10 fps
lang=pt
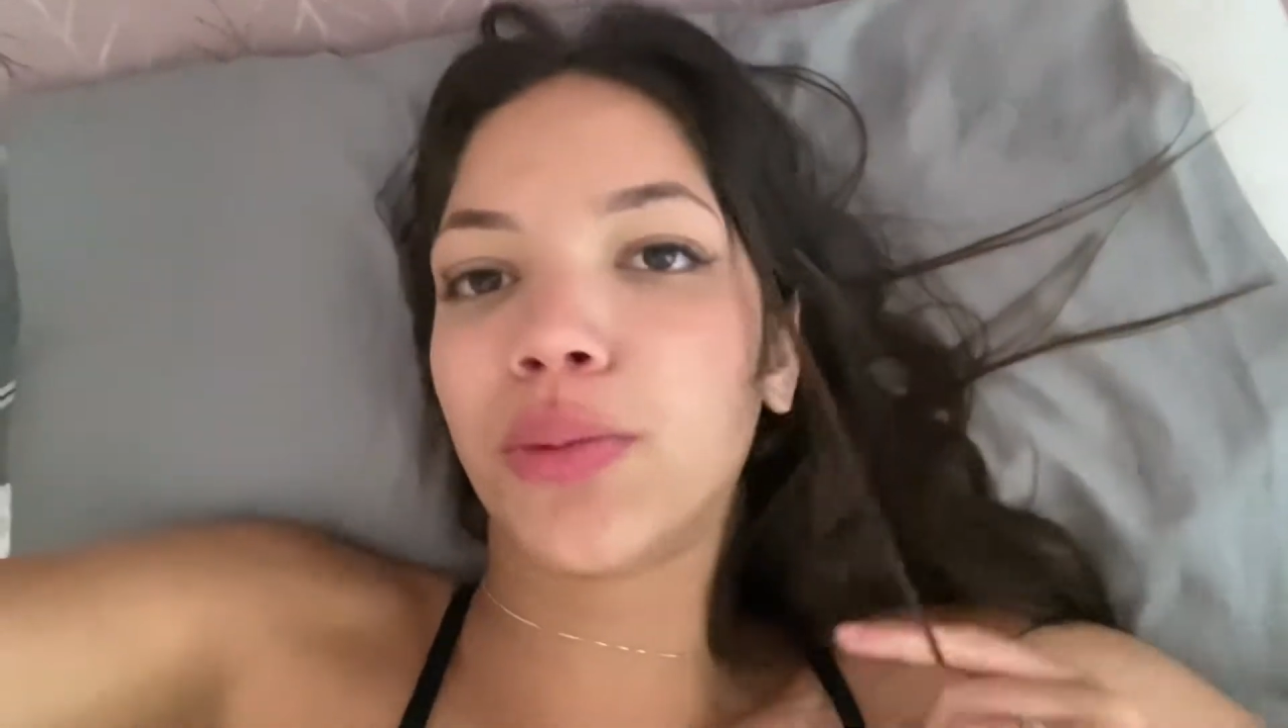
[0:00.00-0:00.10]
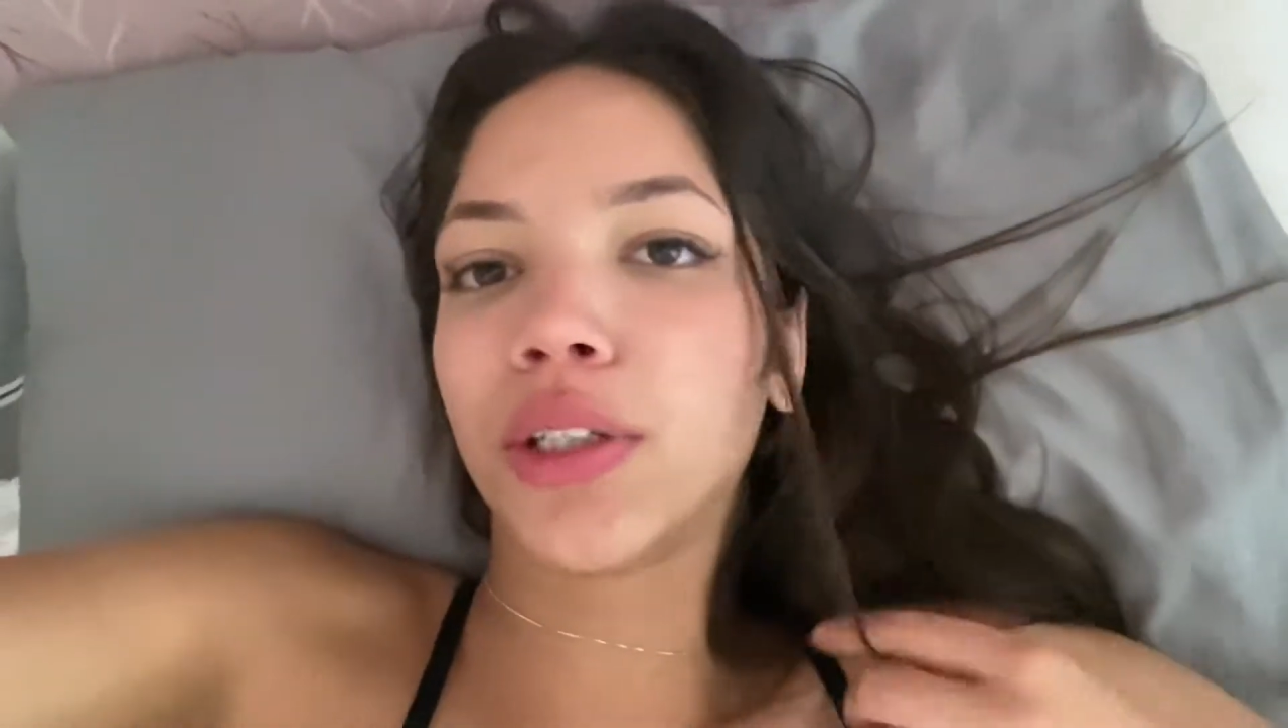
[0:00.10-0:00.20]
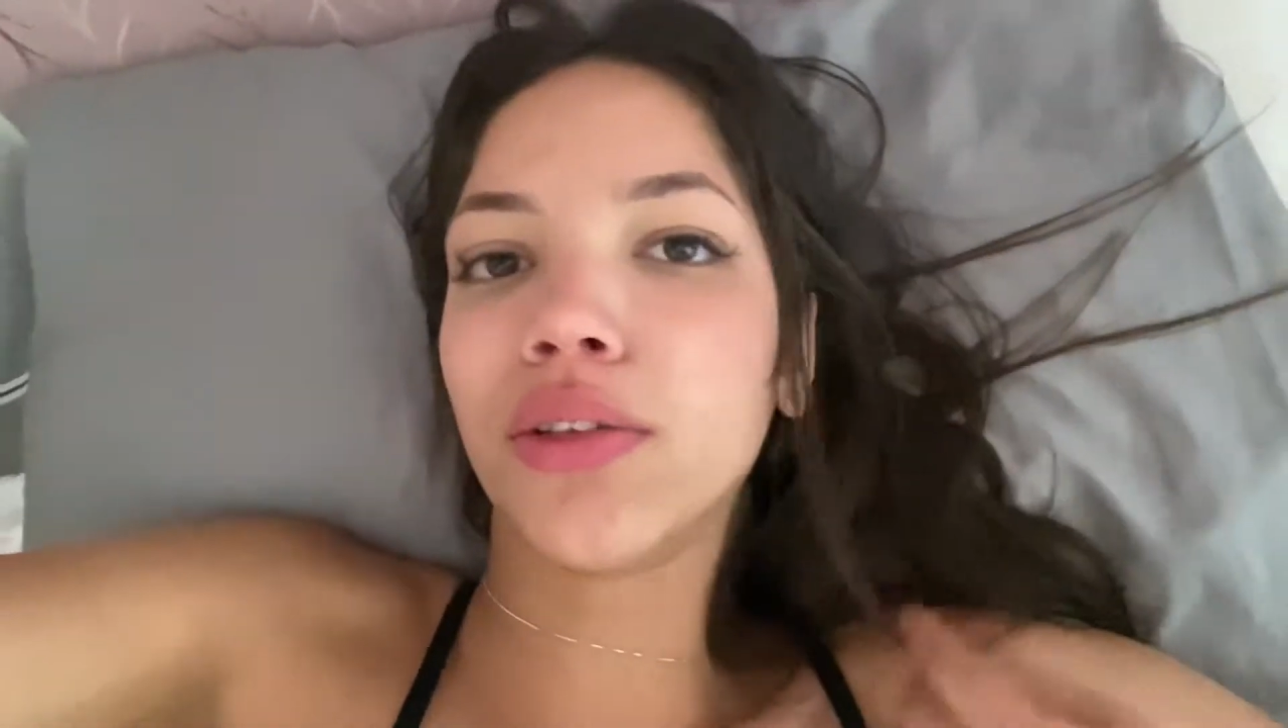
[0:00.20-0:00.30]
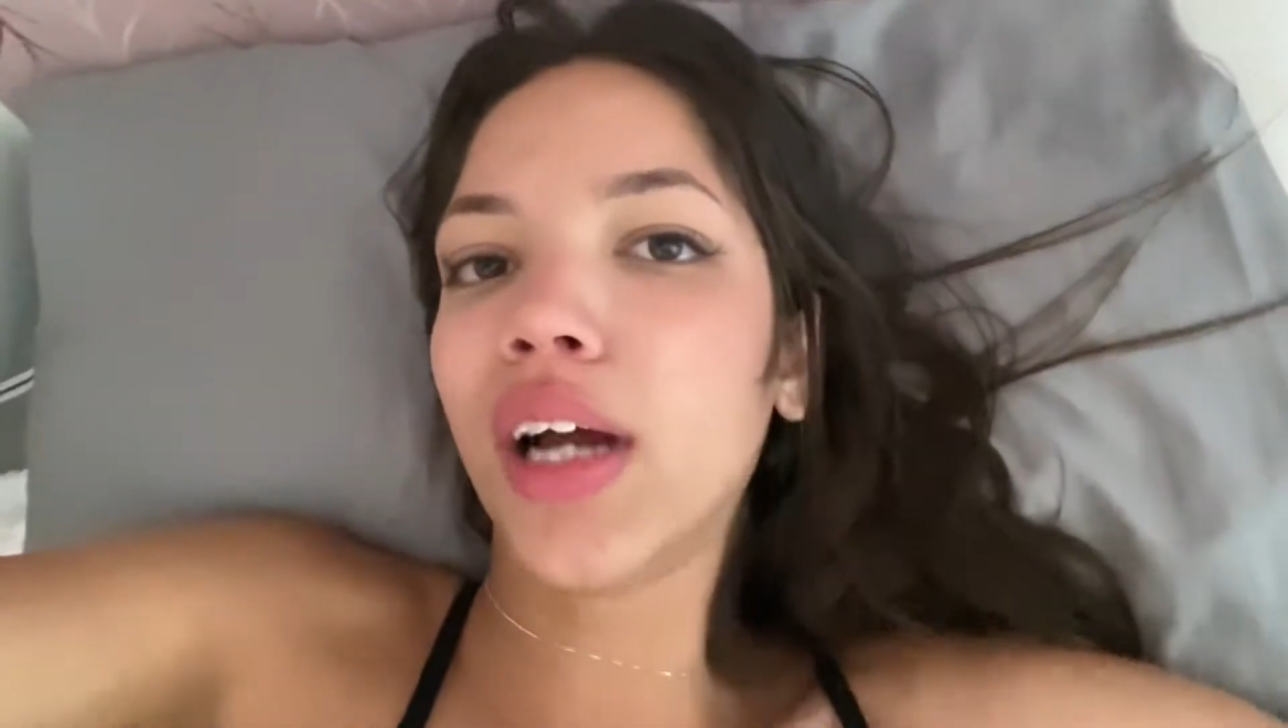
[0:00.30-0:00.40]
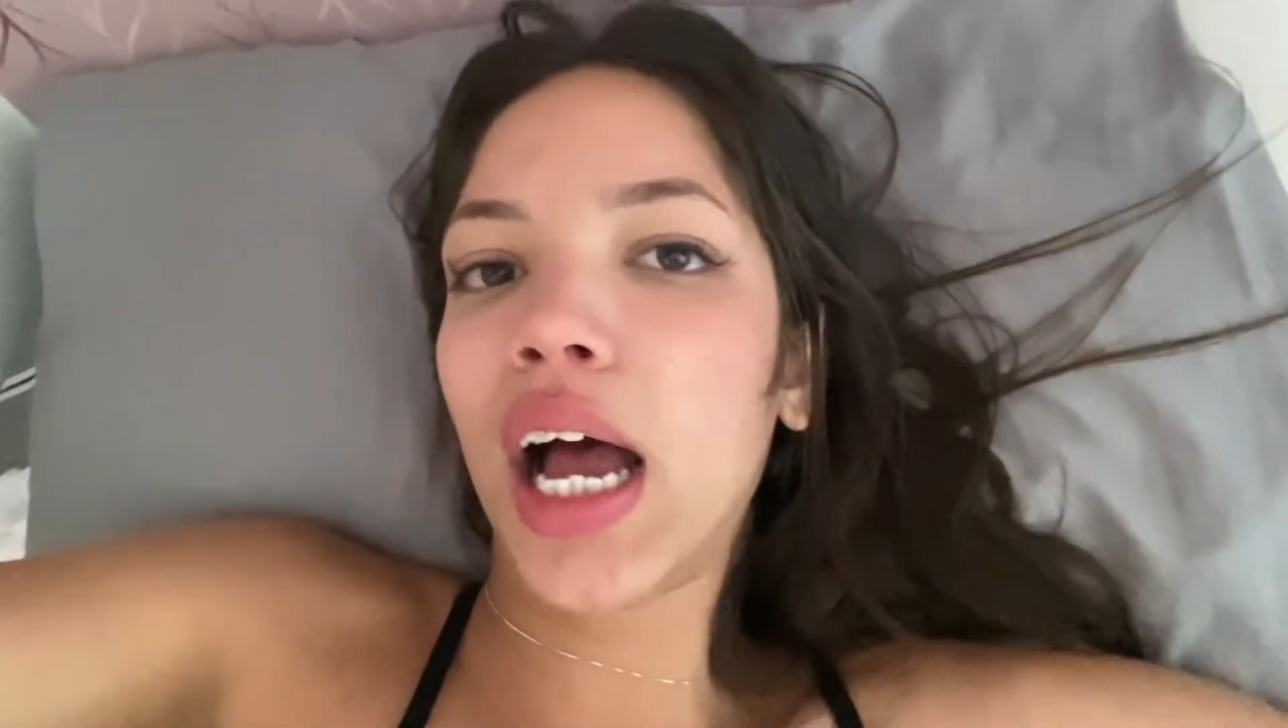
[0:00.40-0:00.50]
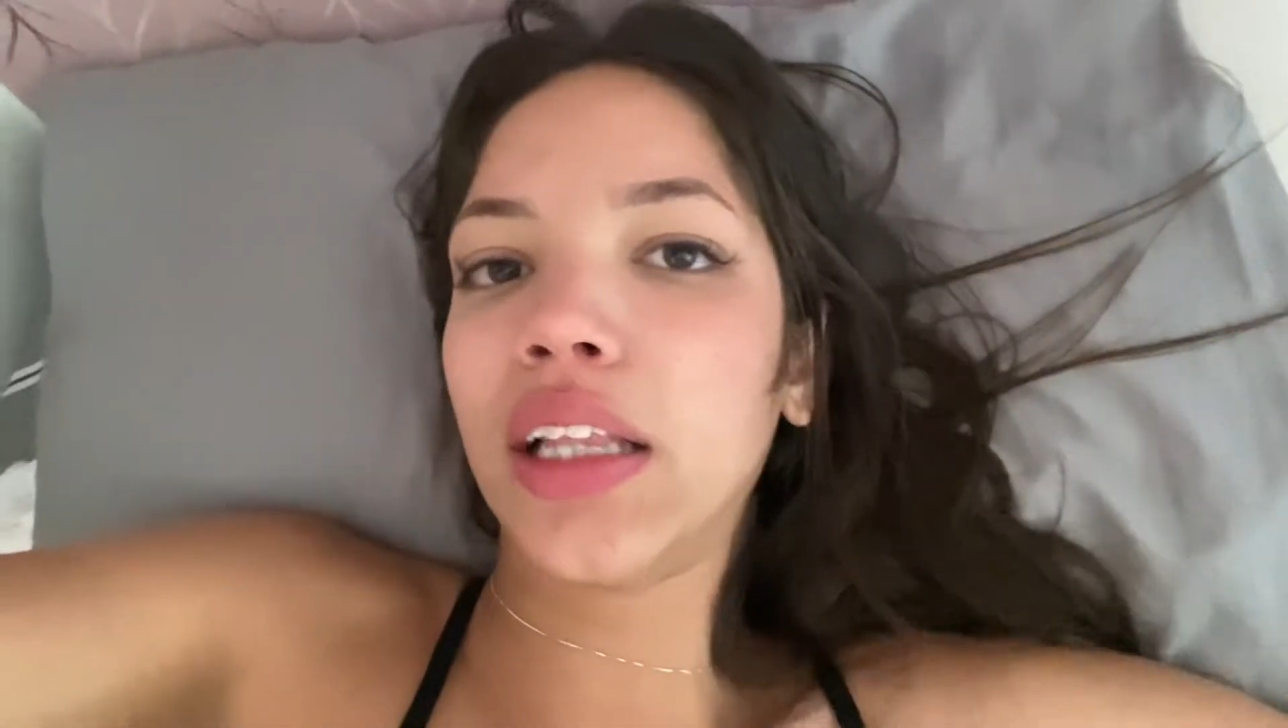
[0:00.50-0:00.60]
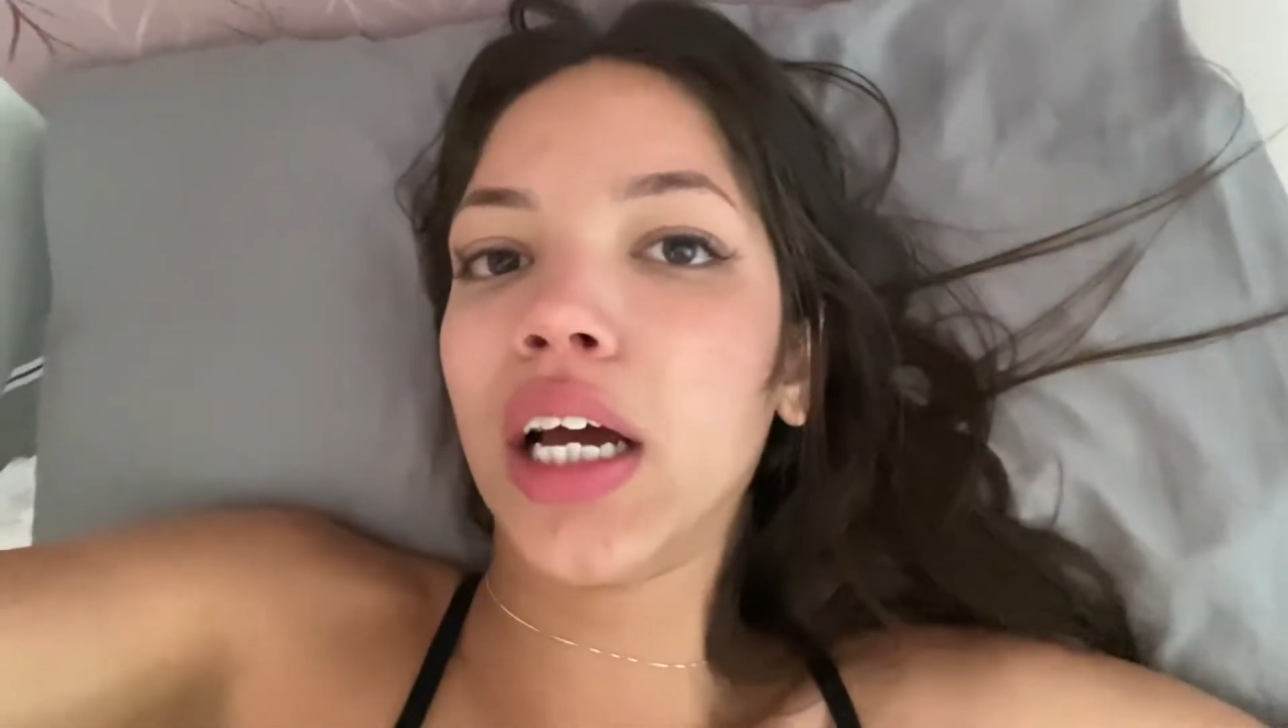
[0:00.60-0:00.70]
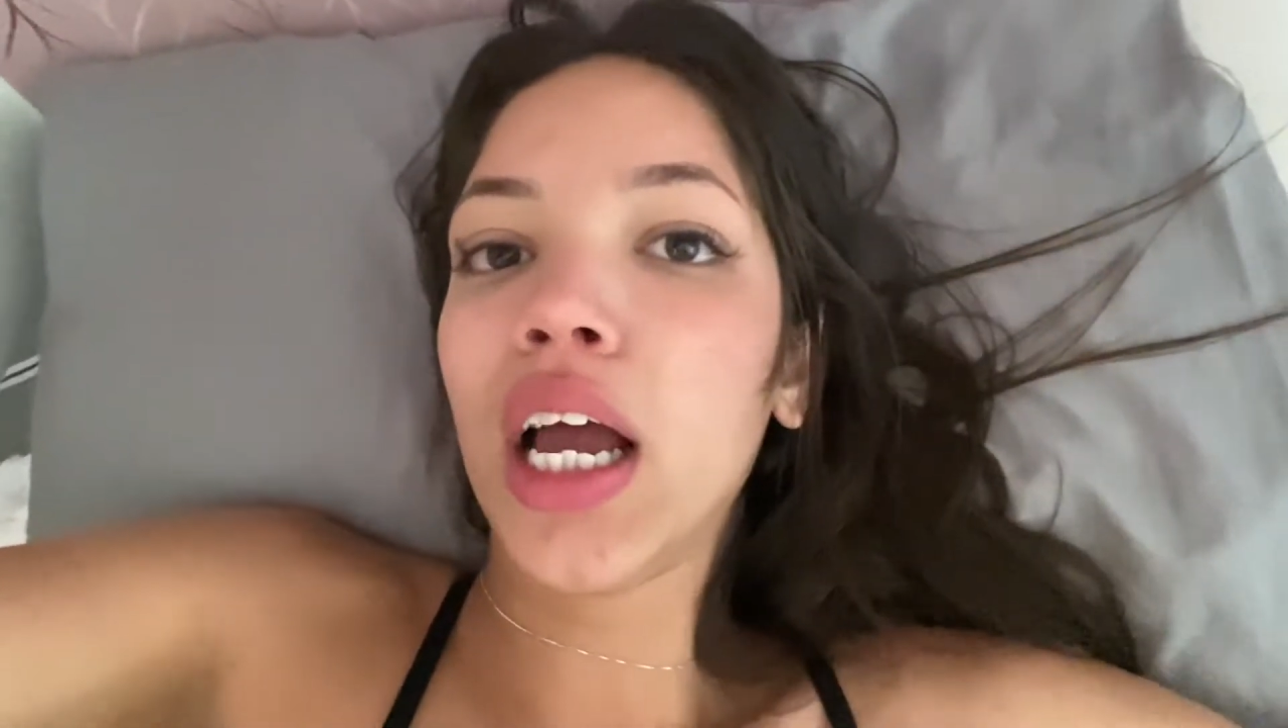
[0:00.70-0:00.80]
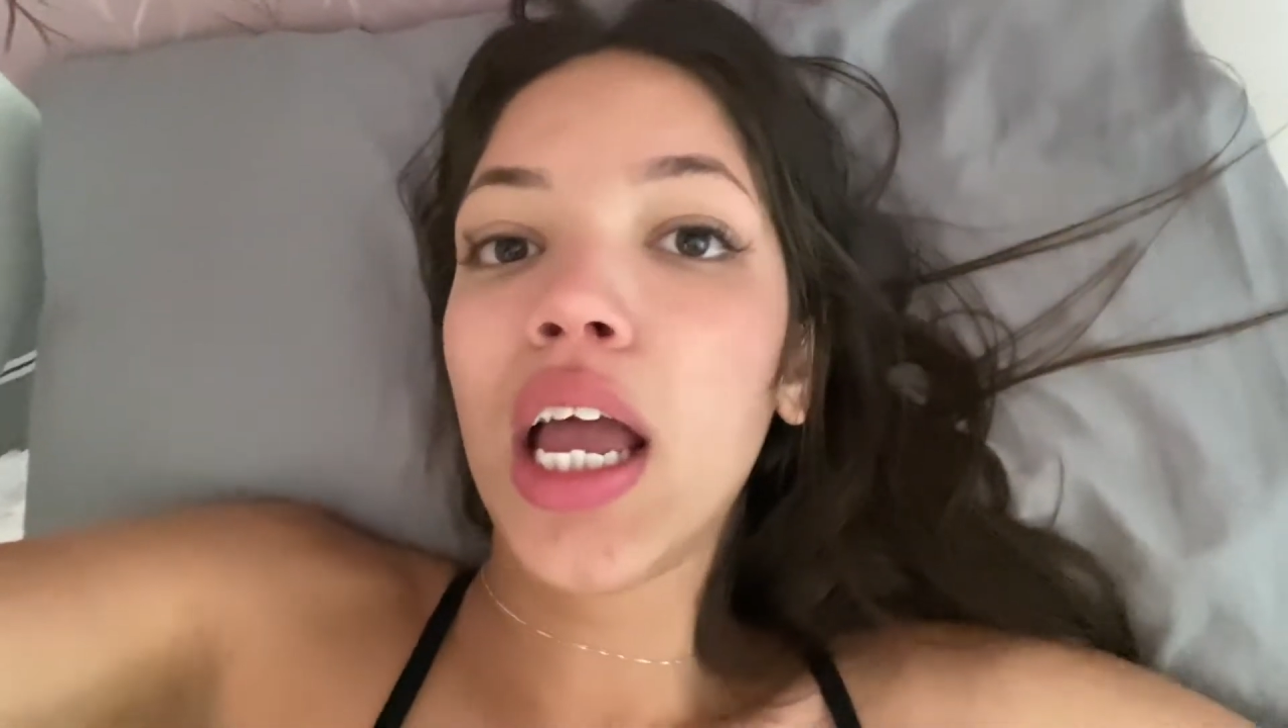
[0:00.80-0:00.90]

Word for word: madrugada.